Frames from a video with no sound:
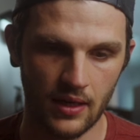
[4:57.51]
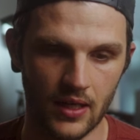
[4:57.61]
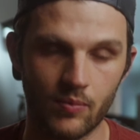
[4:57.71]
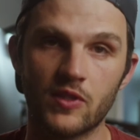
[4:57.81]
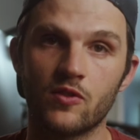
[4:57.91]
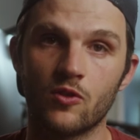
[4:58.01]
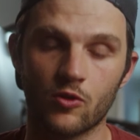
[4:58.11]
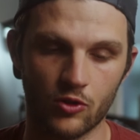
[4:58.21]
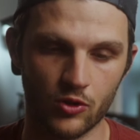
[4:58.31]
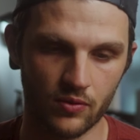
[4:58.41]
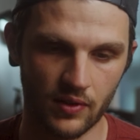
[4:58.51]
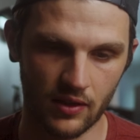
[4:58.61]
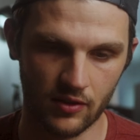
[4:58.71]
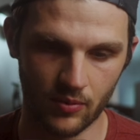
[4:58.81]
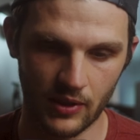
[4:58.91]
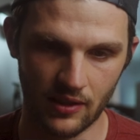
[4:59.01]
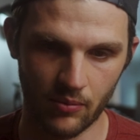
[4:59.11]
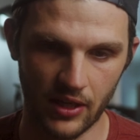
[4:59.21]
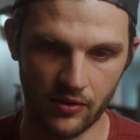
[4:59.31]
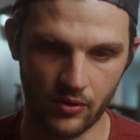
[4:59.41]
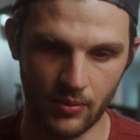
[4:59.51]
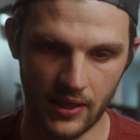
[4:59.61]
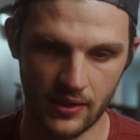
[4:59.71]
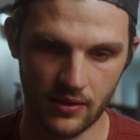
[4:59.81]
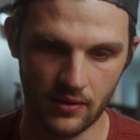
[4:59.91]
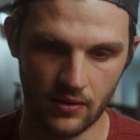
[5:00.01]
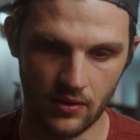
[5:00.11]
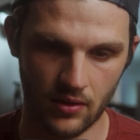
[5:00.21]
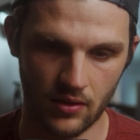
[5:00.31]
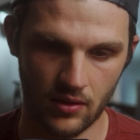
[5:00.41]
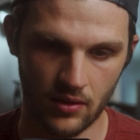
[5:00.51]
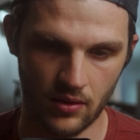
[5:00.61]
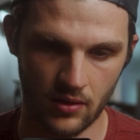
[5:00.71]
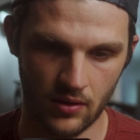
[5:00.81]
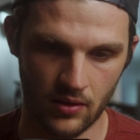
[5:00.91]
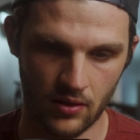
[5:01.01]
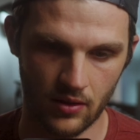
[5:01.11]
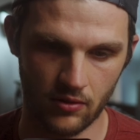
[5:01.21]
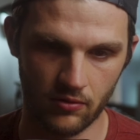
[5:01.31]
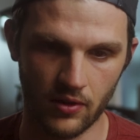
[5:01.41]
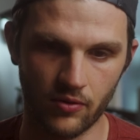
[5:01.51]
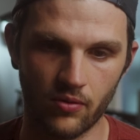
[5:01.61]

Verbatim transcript: Et maintenant, quand je reviens dans ma timeline de base, on va